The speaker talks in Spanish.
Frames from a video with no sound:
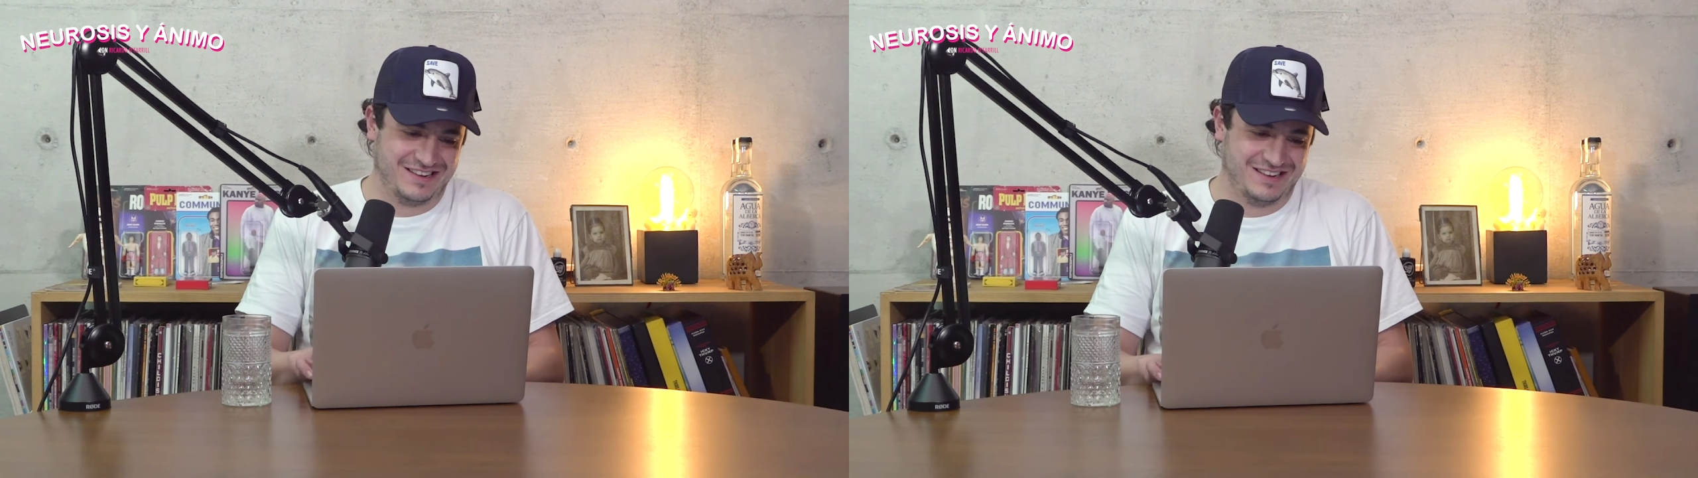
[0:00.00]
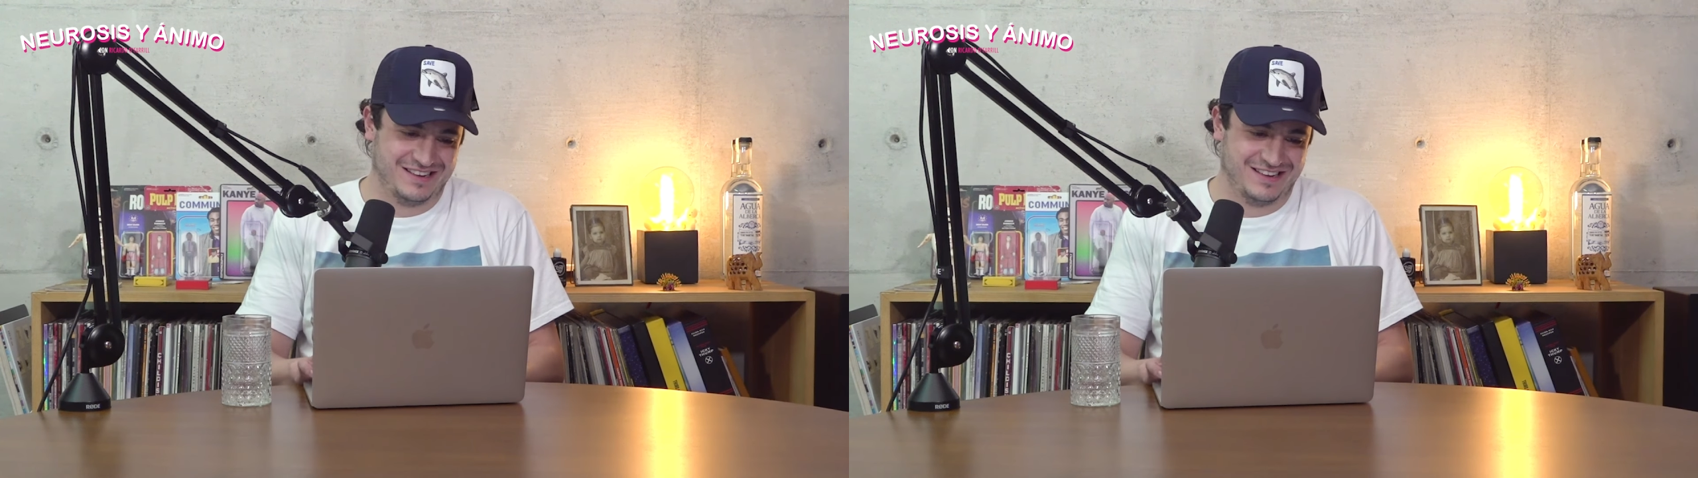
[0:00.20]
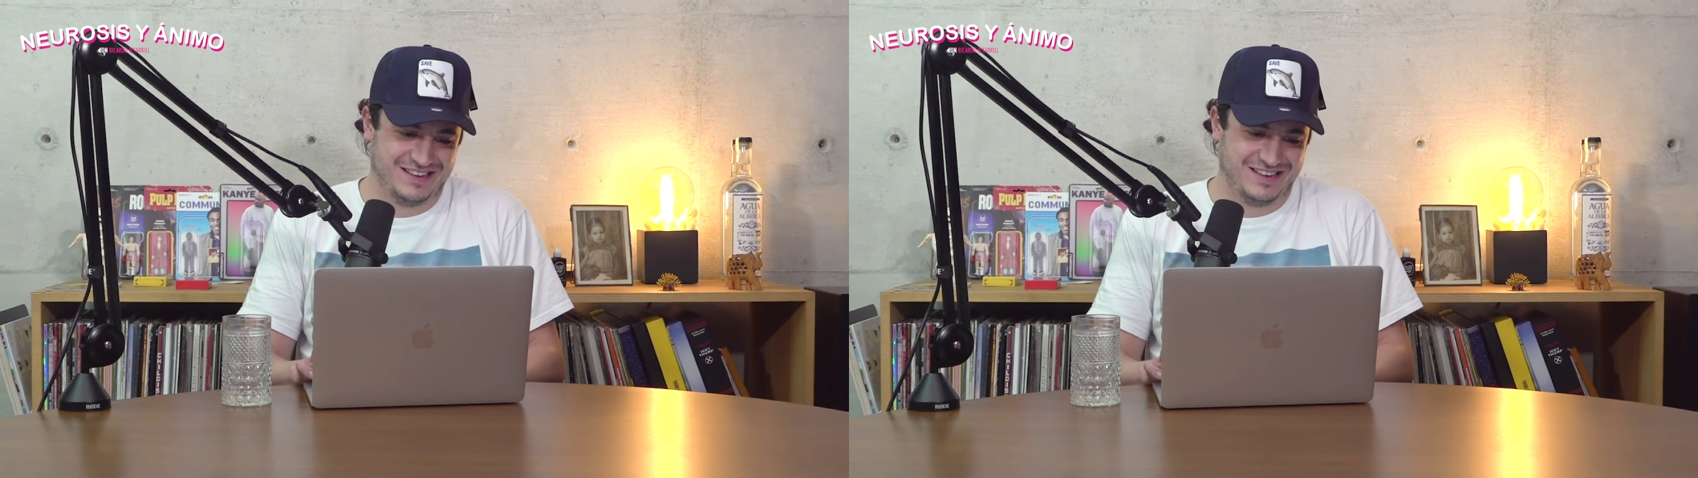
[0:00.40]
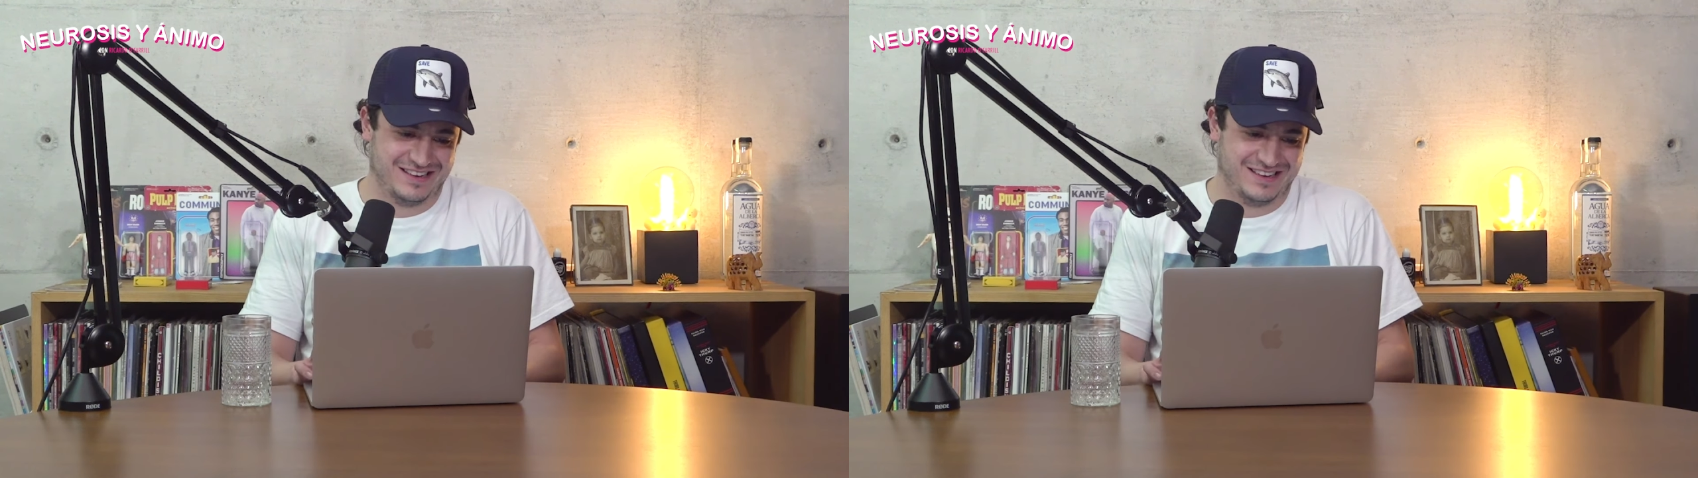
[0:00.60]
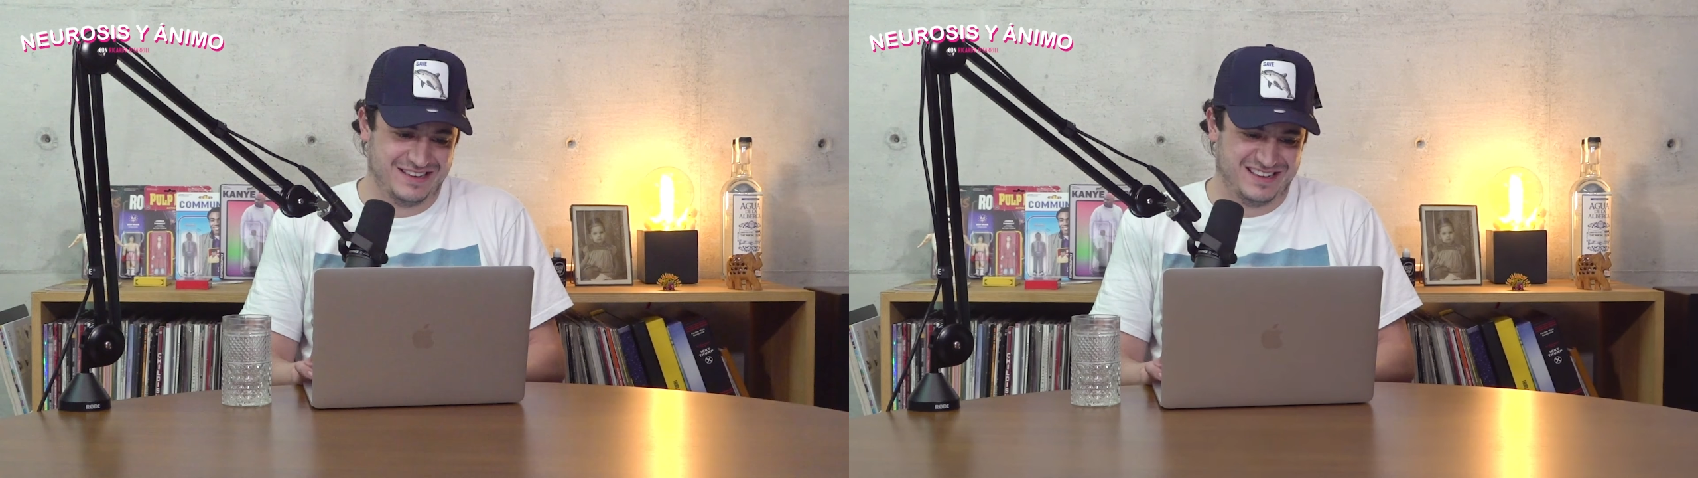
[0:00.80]
Ahora
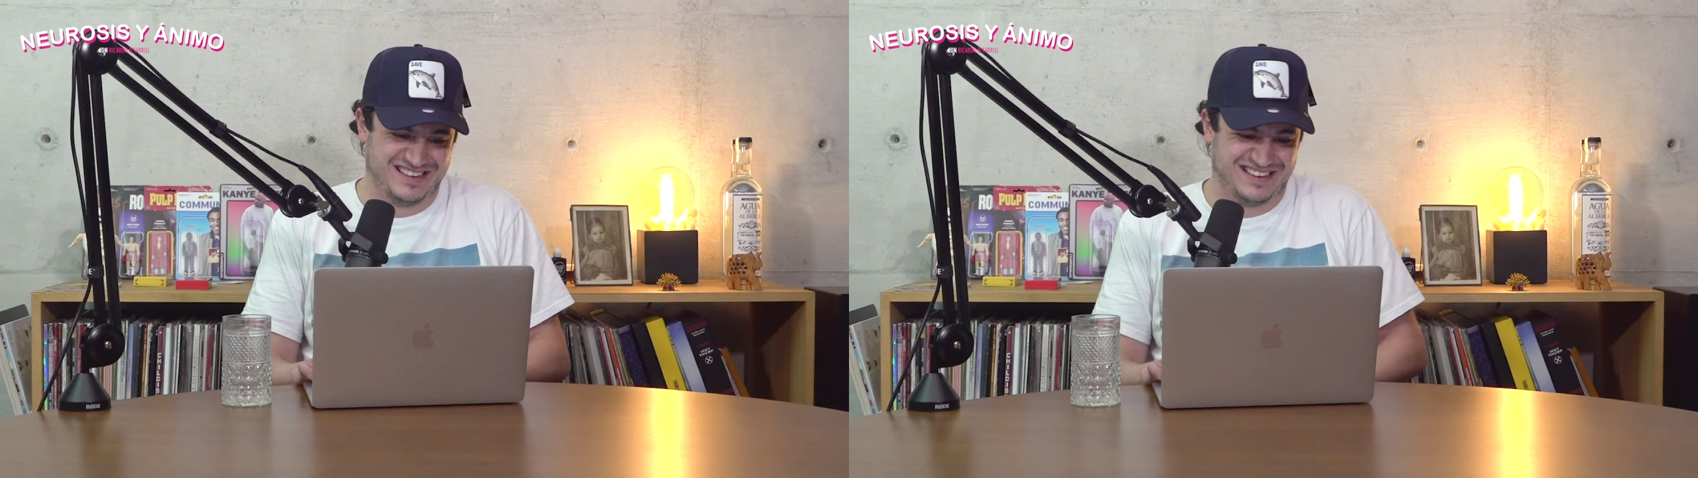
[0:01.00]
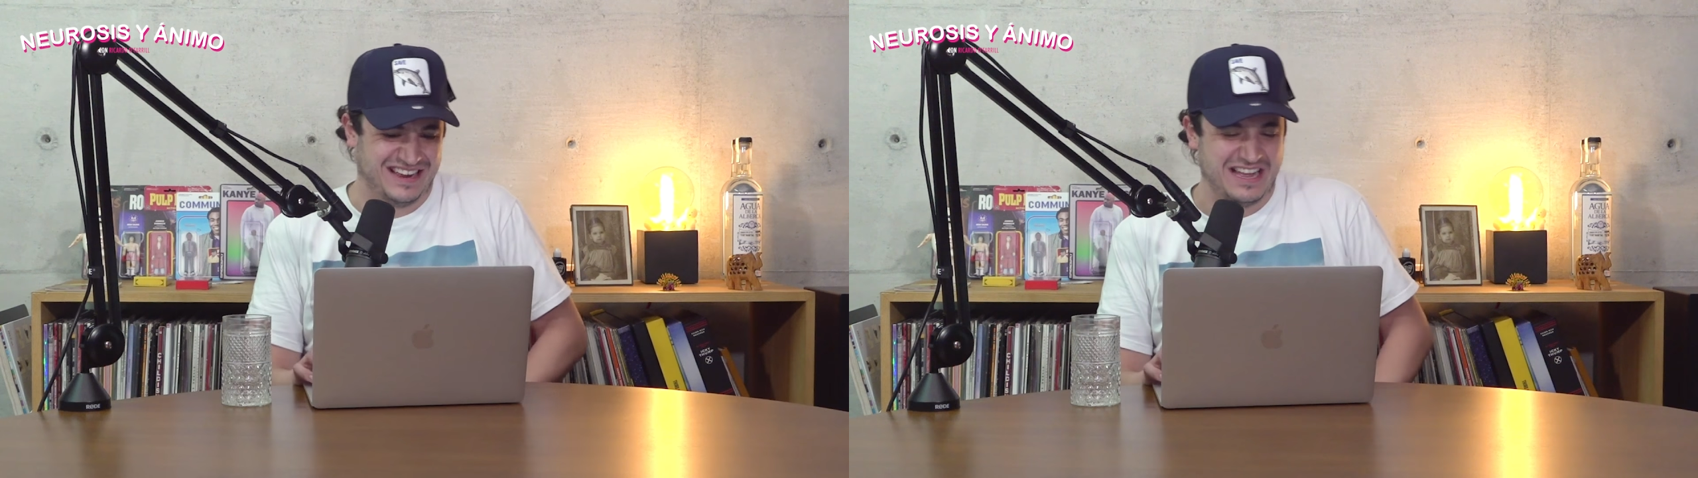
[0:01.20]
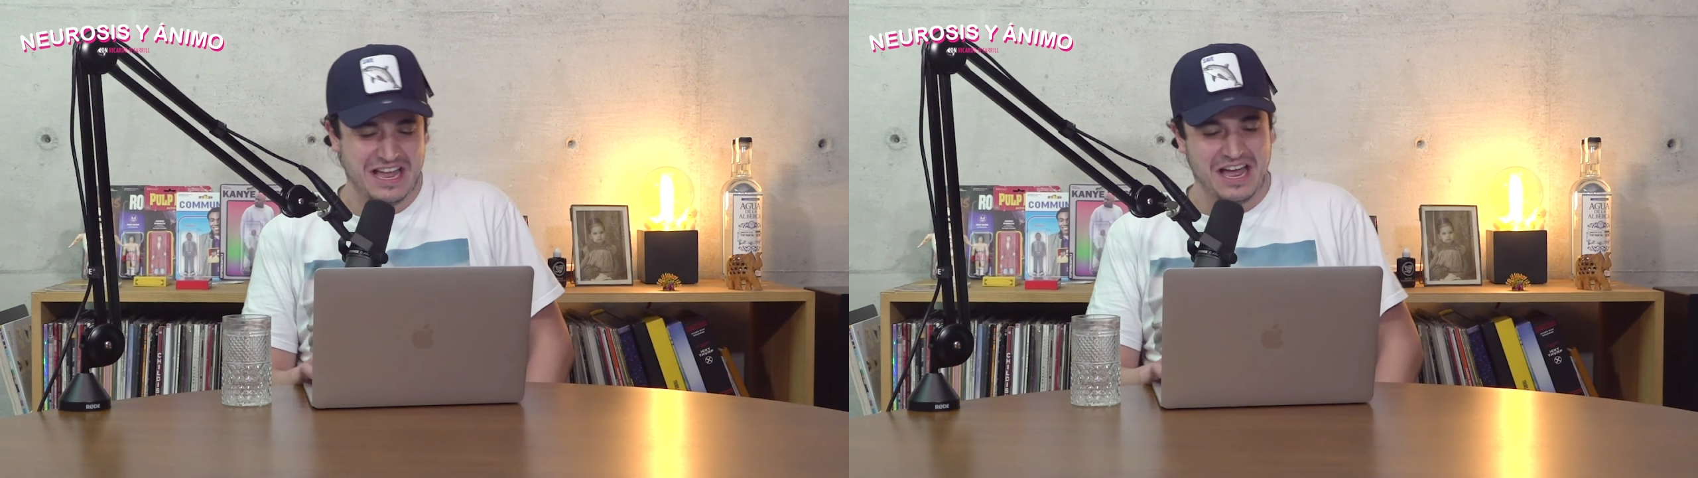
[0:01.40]
sí, no, güey.